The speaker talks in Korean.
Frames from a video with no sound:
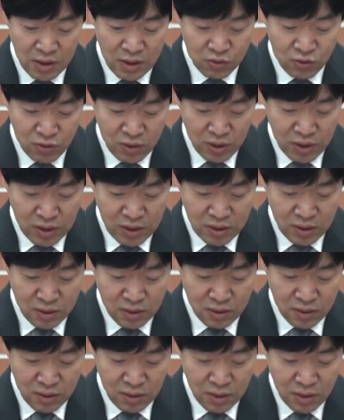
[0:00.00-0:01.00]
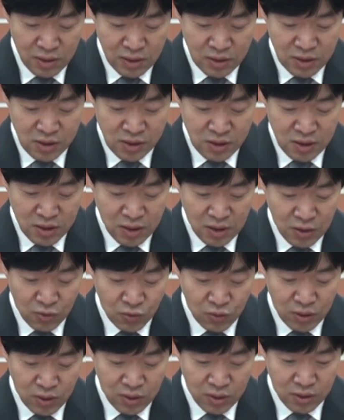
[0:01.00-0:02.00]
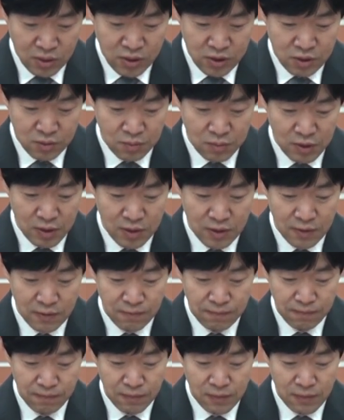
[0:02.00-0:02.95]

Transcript: 예수님께서는 질책하고 있는 것입니다.